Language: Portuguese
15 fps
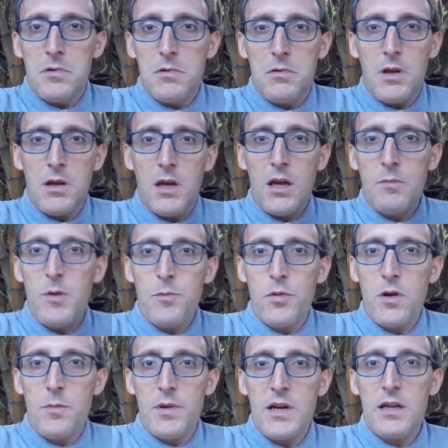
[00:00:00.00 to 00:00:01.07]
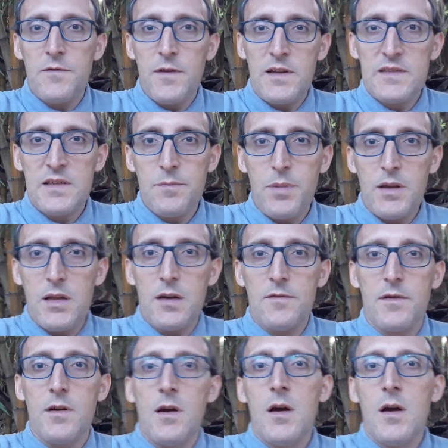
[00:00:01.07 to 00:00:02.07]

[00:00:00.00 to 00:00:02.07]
ninguém me proibirá de falar essa palavra.